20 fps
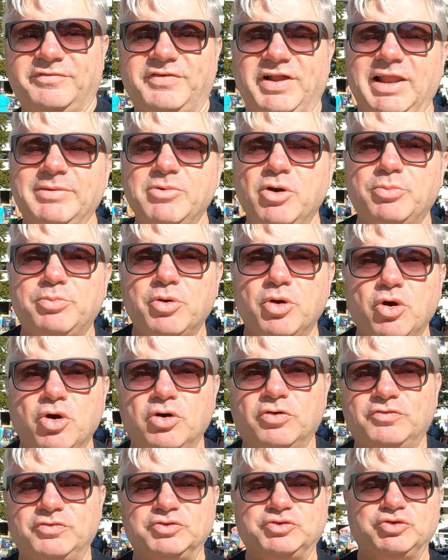Fala meu
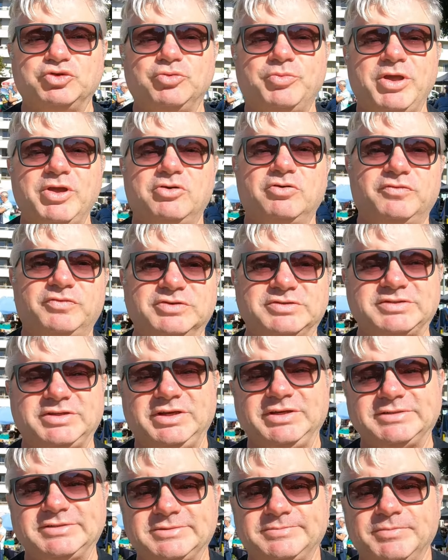povo, tudo bem com
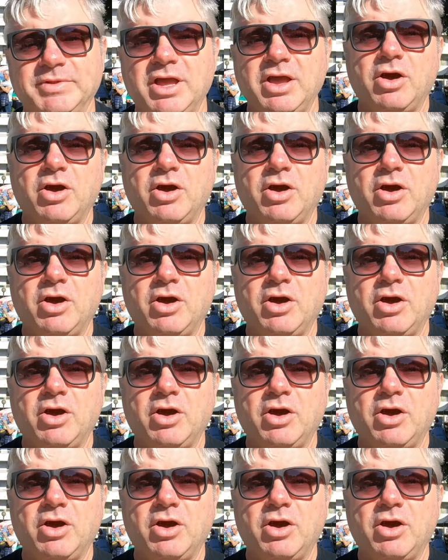vocês?